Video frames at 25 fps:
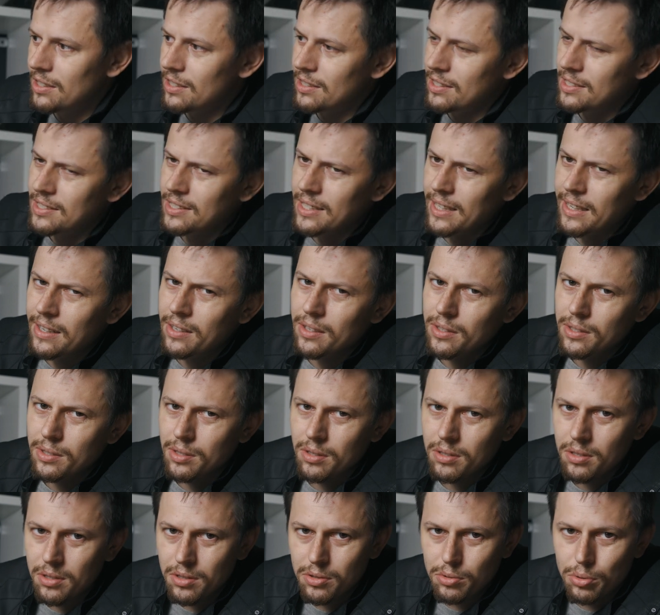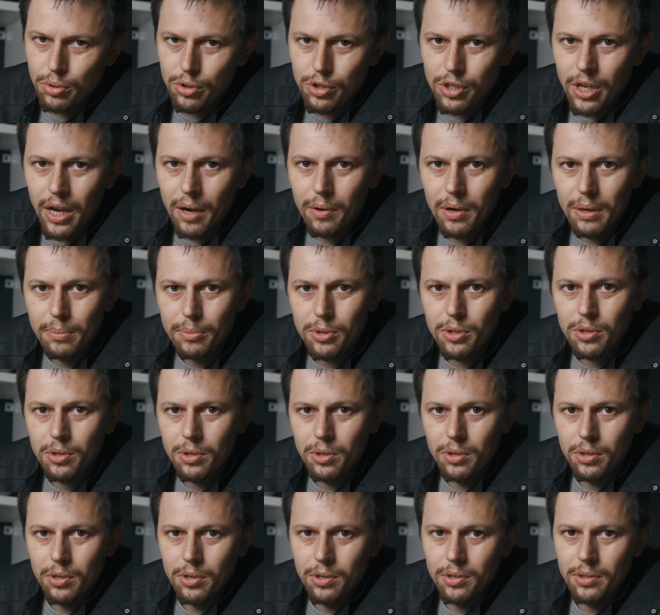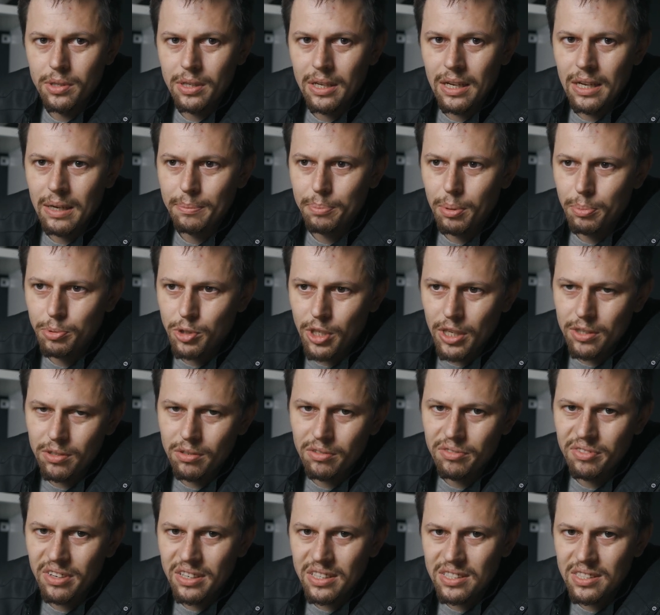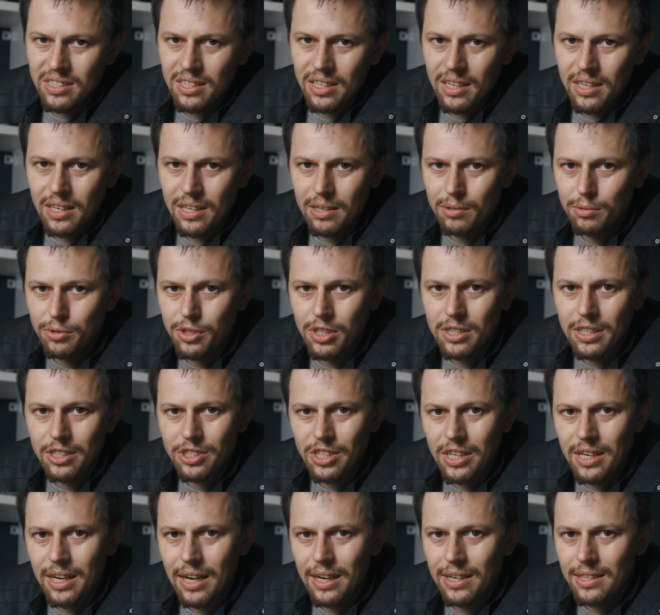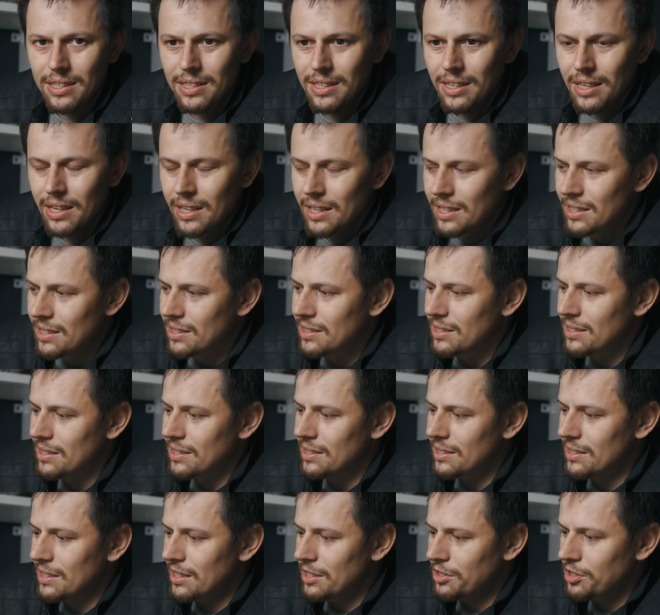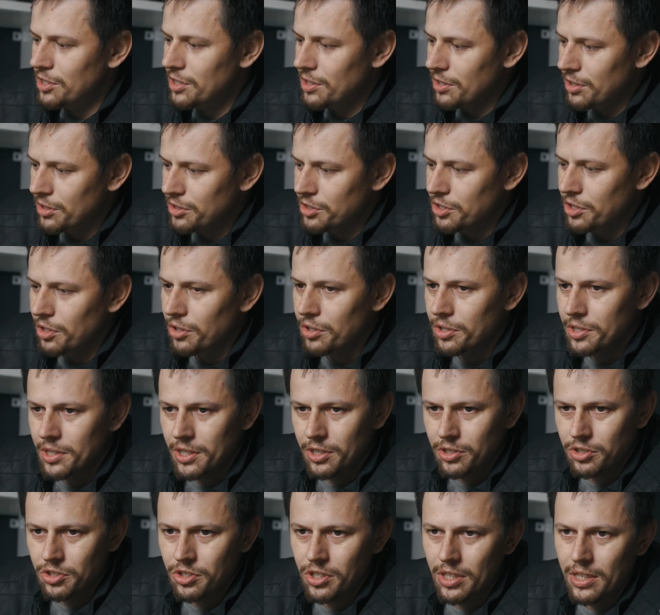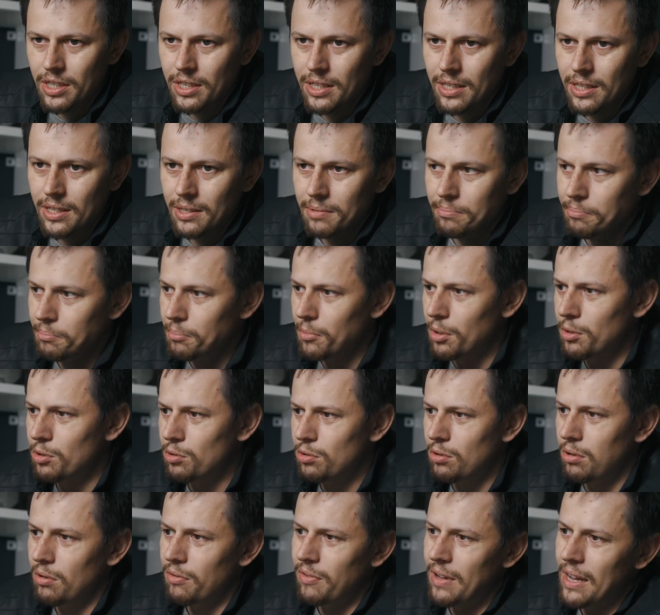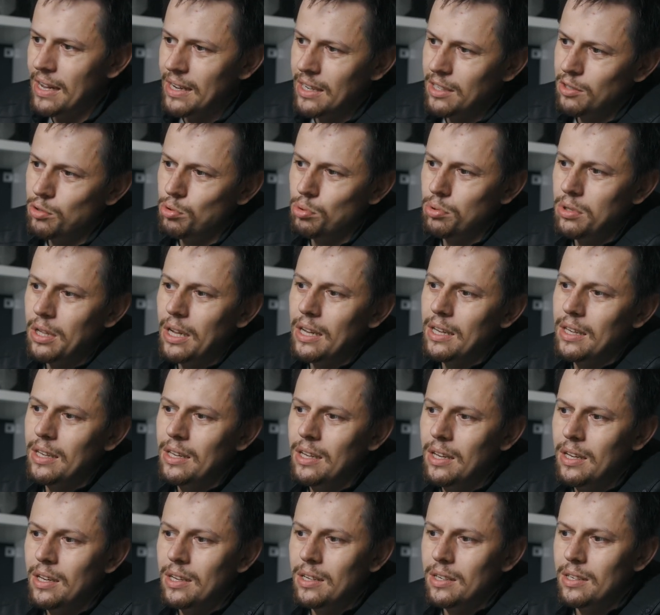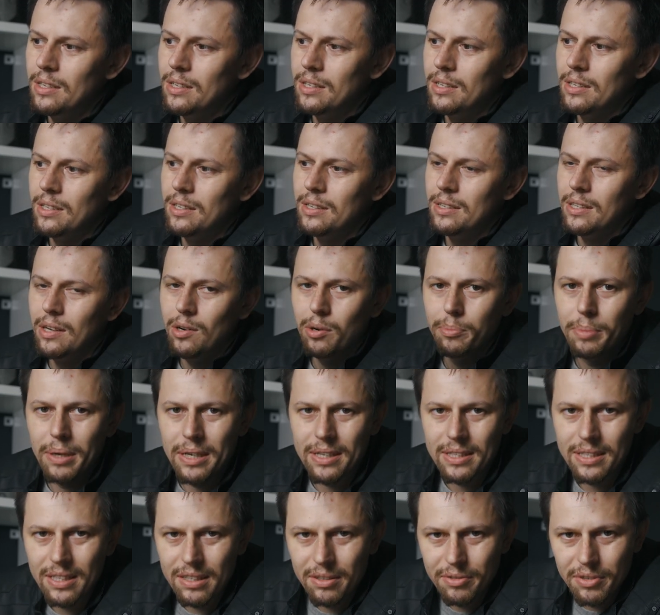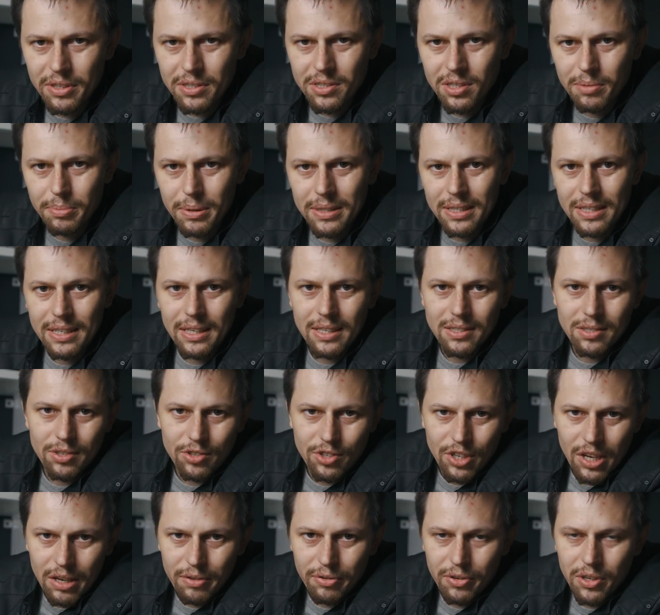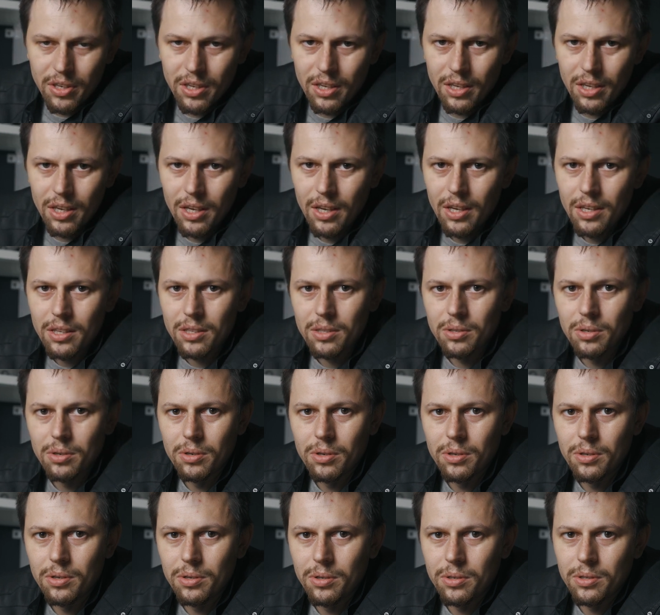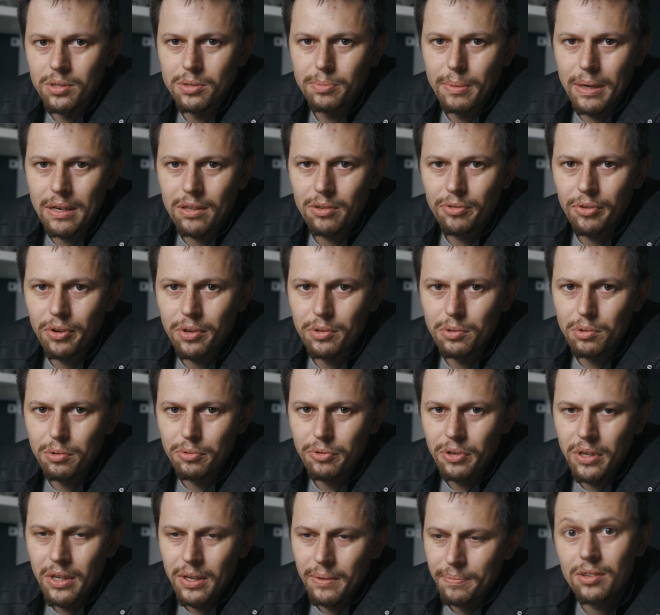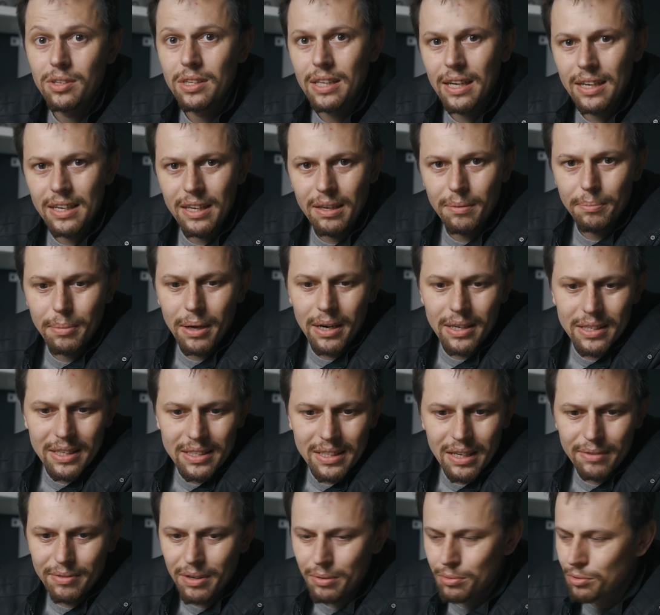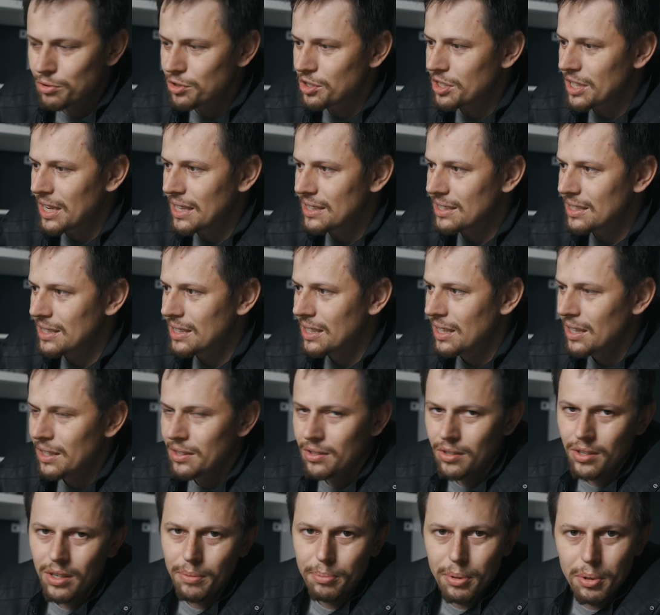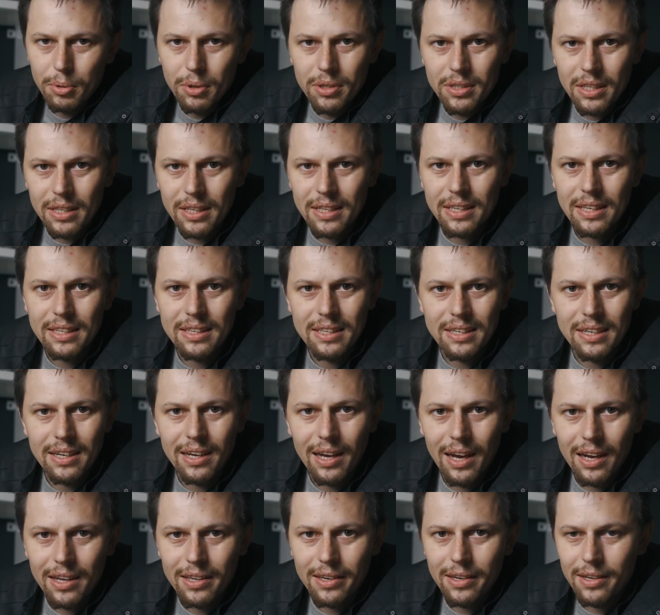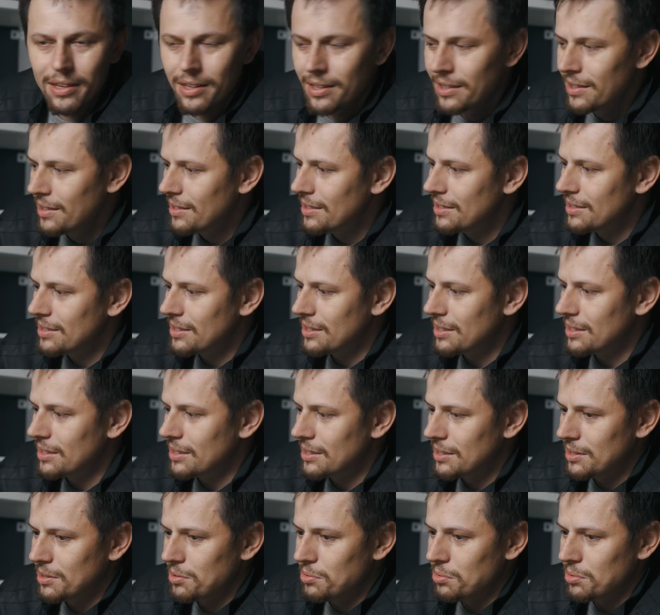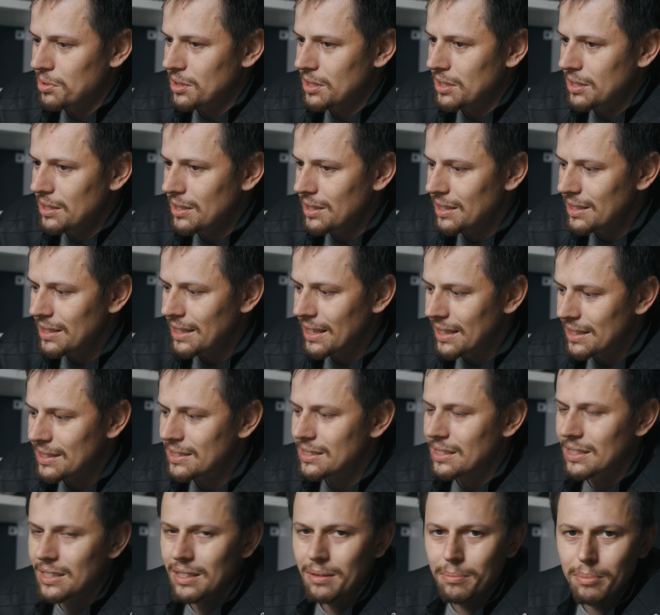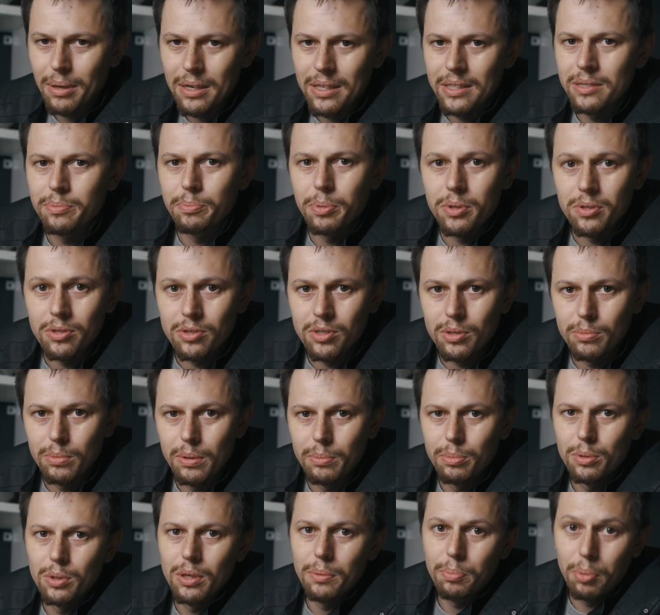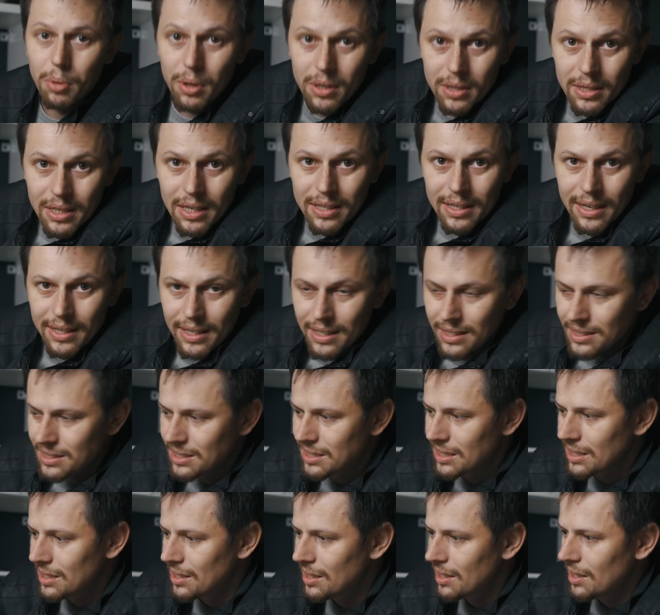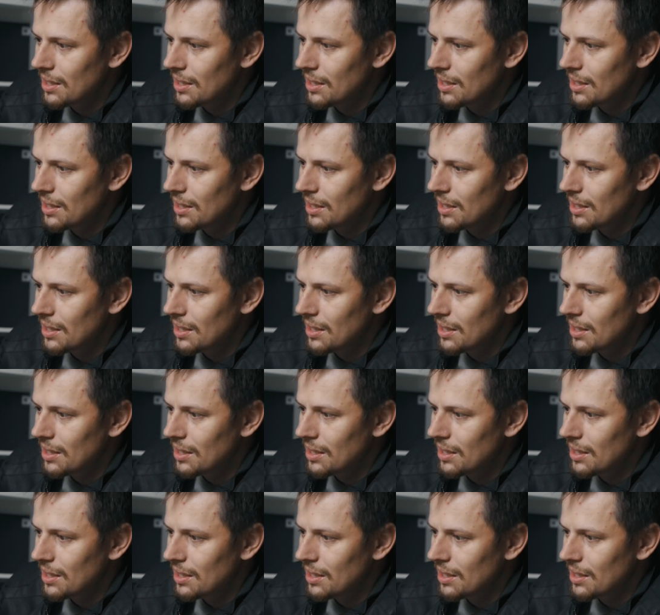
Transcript: Y, z tego co słyszałem, to na poprzednią wersję ludzie narzekali, E, jeśli chodzi o nie, że montowali tutaj e, inne obiektywy, sobie takie soczewki do smartfonów. No i ten gimbal nie dawał już rady, no i były te takie drgania, e, których nikt nie chce. Gimbal jest po to, żeby były płynne najazdy.